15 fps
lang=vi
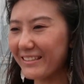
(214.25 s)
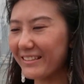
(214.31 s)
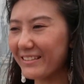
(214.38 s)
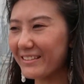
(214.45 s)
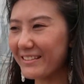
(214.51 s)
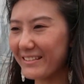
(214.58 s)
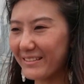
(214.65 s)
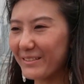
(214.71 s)

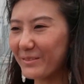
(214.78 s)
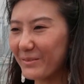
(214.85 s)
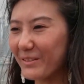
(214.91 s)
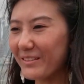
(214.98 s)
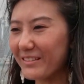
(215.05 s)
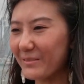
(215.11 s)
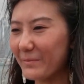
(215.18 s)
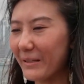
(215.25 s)
Một xu hướng
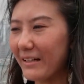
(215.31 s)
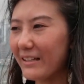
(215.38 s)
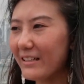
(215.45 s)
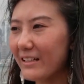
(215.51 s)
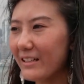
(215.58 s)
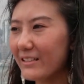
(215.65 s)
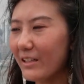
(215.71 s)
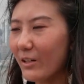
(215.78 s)
hình
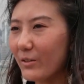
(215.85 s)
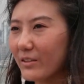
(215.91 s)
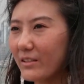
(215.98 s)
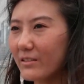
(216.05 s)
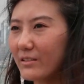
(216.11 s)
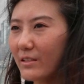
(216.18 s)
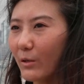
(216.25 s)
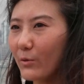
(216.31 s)
ảnh lan
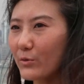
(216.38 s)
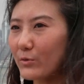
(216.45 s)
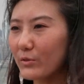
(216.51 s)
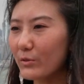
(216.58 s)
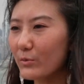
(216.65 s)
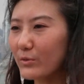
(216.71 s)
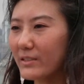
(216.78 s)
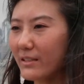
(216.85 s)
truyền trên trang mạng
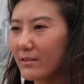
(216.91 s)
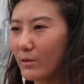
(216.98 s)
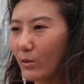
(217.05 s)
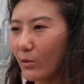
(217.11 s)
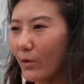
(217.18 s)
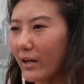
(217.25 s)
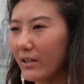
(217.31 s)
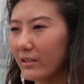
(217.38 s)
này
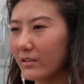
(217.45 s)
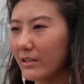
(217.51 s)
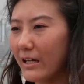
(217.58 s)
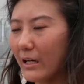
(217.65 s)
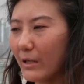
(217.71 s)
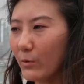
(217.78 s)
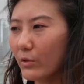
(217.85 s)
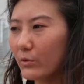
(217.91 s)
nhằm mục
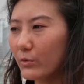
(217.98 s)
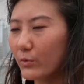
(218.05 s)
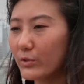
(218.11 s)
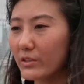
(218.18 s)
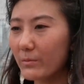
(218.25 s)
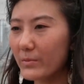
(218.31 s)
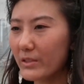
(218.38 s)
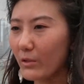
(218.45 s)
đích mang
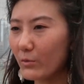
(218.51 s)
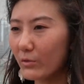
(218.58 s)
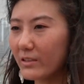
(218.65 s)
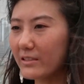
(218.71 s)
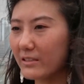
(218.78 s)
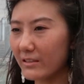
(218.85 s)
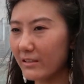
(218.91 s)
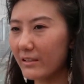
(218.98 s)
lại
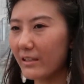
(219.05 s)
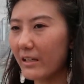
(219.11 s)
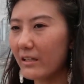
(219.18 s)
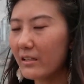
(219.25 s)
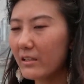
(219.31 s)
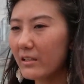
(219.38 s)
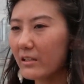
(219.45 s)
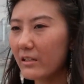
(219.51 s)
vận may
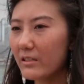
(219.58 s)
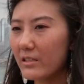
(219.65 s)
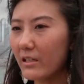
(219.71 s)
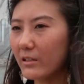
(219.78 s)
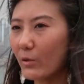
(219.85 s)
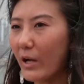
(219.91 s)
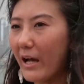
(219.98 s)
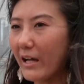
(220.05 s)
bằng cách
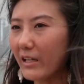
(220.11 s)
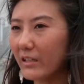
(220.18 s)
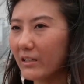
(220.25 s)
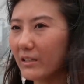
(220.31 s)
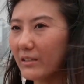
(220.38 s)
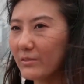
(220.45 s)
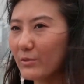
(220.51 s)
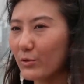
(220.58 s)
bắt
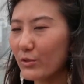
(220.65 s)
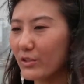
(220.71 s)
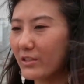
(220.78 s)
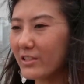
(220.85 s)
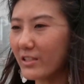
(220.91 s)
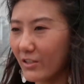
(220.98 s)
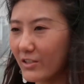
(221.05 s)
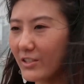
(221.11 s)
chước những người
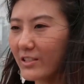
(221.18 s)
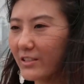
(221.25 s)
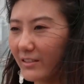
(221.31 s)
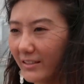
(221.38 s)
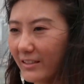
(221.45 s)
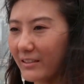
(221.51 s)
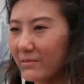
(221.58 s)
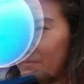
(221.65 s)
thành
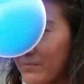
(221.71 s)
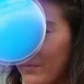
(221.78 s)
công.